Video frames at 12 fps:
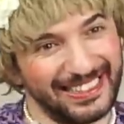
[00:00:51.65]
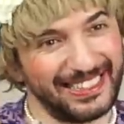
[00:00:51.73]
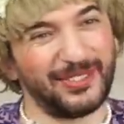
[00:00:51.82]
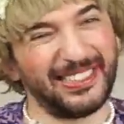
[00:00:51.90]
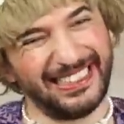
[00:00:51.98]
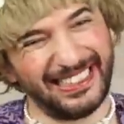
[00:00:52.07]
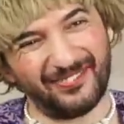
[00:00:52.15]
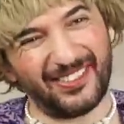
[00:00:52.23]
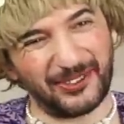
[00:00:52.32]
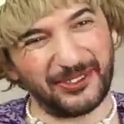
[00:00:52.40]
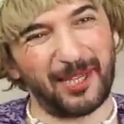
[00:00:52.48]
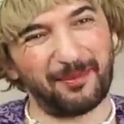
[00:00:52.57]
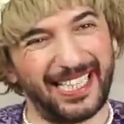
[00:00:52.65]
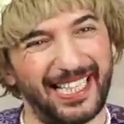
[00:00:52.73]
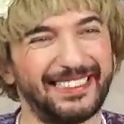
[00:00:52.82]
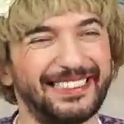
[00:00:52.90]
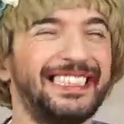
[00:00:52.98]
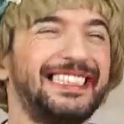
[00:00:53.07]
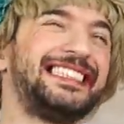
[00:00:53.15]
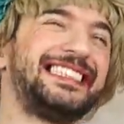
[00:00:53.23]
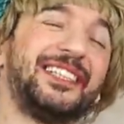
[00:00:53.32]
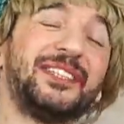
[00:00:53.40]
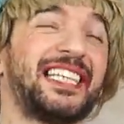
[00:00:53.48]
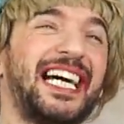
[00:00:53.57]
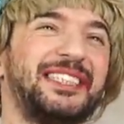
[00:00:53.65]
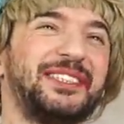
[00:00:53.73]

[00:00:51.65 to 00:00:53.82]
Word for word: gitti. Bugün indirim var hocam da. Gratis de ondan